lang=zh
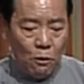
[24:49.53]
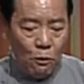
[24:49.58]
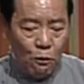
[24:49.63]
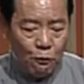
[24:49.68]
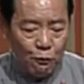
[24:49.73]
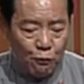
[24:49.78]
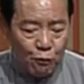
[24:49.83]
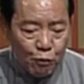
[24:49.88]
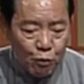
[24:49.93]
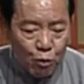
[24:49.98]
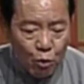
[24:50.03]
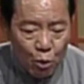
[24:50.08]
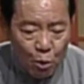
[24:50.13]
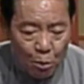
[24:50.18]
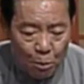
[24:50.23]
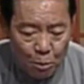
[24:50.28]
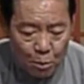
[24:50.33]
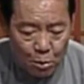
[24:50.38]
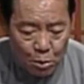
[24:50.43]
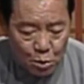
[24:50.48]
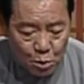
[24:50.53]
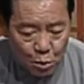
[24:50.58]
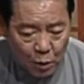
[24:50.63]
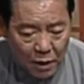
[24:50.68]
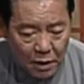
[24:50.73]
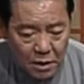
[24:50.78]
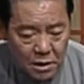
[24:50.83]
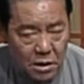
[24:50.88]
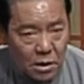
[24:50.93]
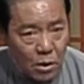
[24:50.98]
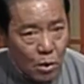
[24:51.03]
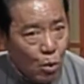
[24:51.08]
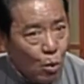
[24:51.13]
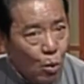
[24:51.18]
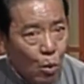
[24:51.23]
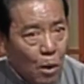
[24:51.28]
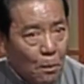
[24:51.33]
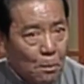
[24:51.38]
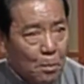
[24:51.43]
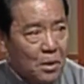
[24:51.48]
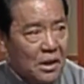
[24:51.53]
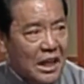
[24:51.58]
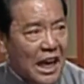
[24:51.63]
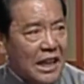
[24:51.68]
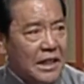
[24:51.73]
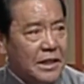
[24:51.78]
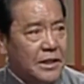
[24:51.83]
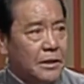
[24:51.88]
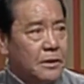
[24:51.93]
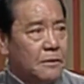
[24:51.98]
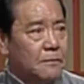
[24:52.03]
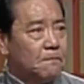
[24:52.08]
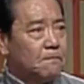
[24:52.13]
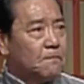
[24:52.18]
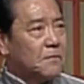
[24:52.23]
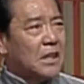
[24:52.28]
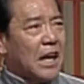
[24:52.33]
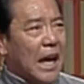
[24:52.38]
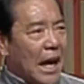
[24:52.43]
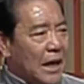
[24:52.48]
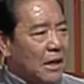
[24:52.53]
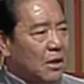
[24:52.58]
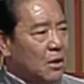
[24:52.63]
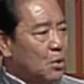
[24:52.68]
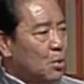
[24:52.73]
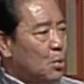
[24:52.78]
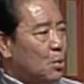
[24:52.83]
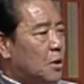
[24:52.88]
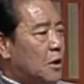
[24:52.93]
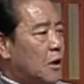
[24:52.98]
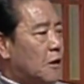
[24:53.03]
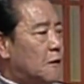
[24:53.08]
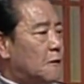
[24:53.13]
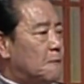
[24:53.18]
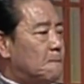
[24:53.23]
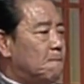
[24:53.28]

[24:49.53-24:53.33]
福不双至，祸不单行，该着出事儿。